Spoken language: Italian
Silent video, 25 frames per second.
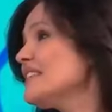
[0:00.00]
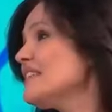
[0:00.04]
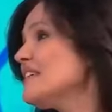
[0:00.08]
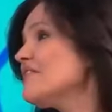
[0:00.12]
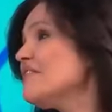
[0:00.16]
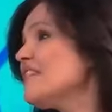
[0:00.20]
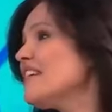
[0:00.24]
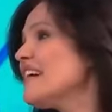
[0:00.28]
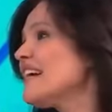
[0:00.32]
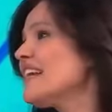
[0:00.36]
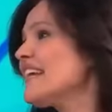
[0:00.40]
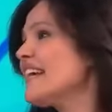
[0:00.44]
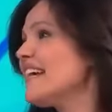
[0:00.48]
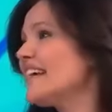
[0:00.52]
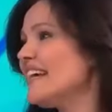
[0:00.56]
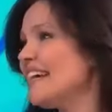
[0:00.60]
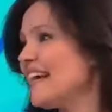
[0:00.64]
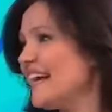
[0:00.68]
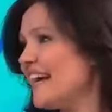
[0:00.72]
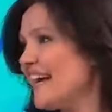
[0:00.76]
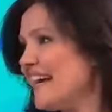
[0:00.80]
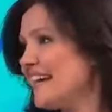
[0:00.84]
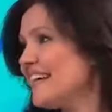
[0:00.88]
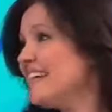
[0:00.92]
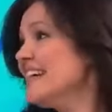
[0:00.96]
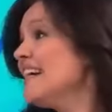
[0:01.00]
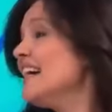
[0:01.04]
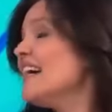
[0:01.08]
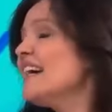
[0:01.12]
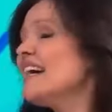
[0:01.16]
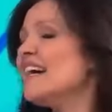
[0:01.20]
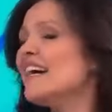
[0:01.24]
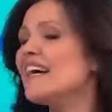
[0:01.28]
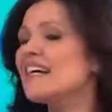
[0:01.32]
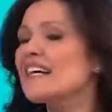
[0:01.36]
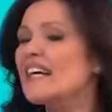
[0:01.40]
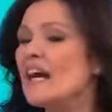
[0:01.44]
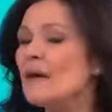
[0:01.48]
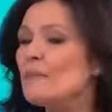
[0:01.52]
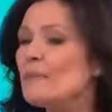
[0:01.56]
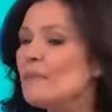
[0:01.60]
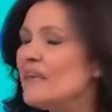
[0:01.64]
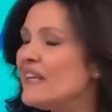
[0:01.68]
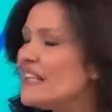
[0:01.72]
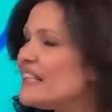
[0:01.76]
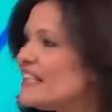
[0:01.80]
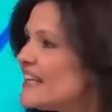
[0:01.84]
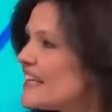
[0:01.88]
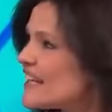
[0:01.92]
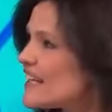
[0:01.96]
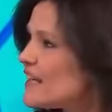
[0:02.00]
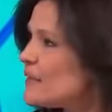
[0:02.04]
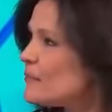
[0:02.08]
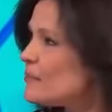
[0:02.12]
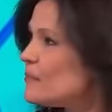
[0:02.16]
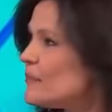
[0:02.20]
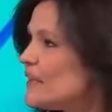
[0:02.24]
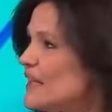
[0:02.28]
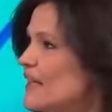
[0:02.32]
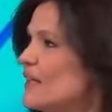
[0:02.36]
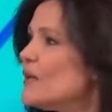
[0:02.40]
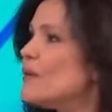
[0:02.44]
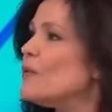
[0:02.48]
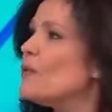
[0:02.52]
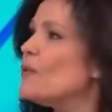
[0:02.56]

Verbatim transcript: da fare è Camminerebbe